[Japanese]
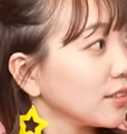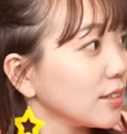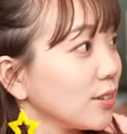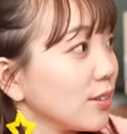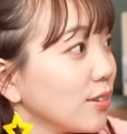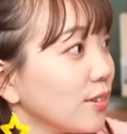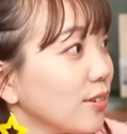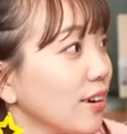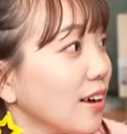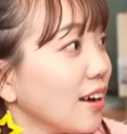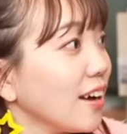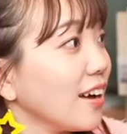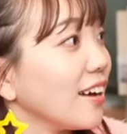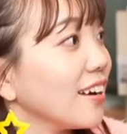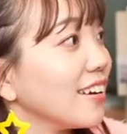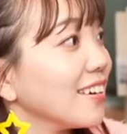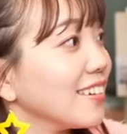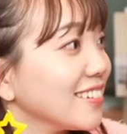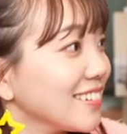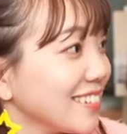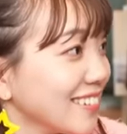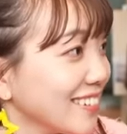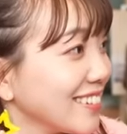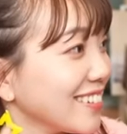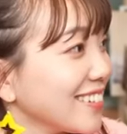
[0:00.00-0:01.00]
今日は、
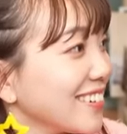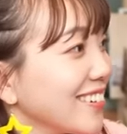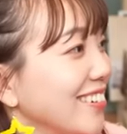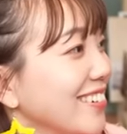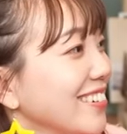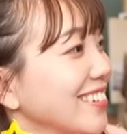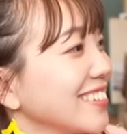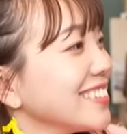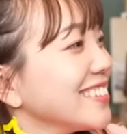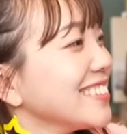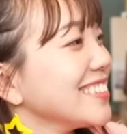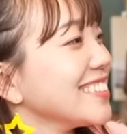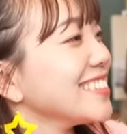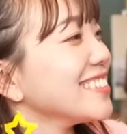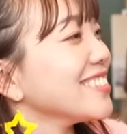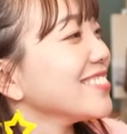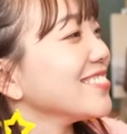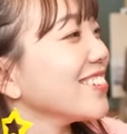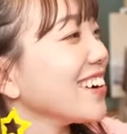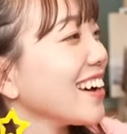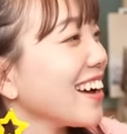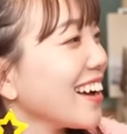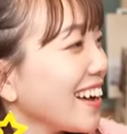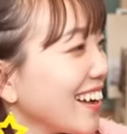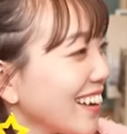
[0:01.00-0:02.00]
こんにち
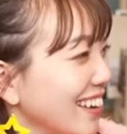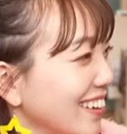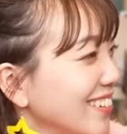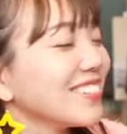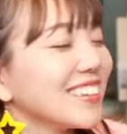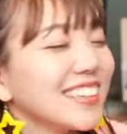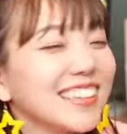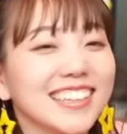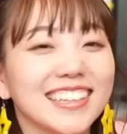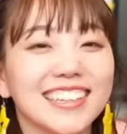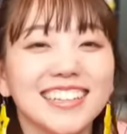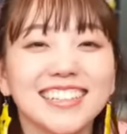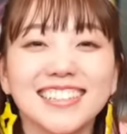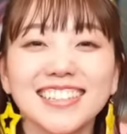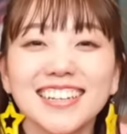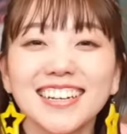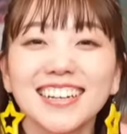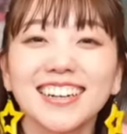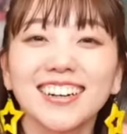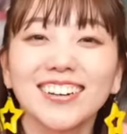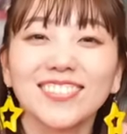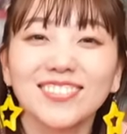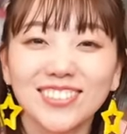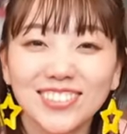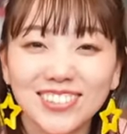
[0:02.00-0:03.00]
は。
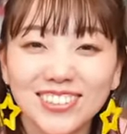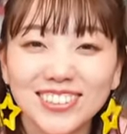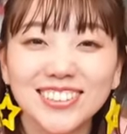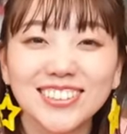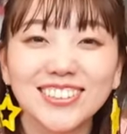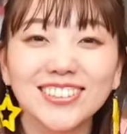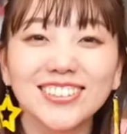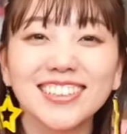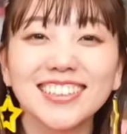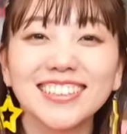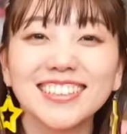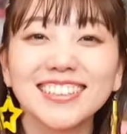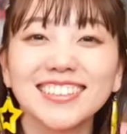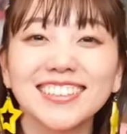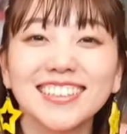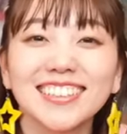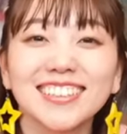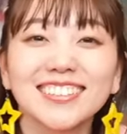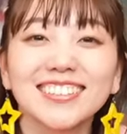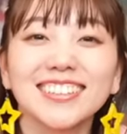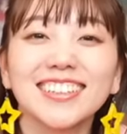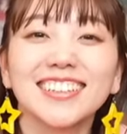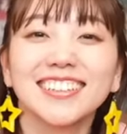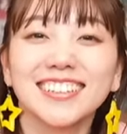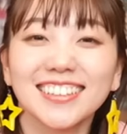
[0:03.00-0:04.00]
マネージャーがもう一人来て
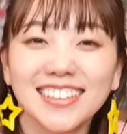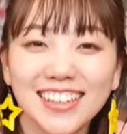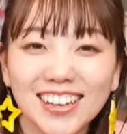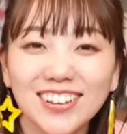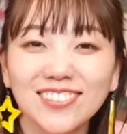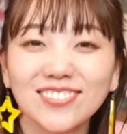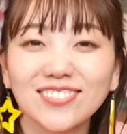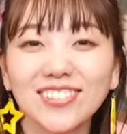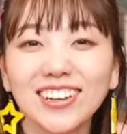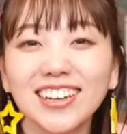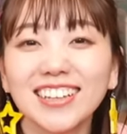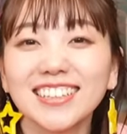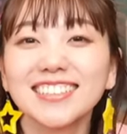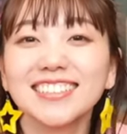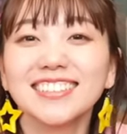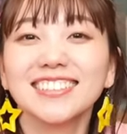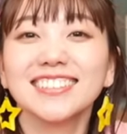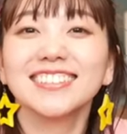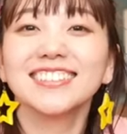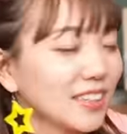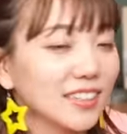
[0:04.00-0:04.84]
くれています。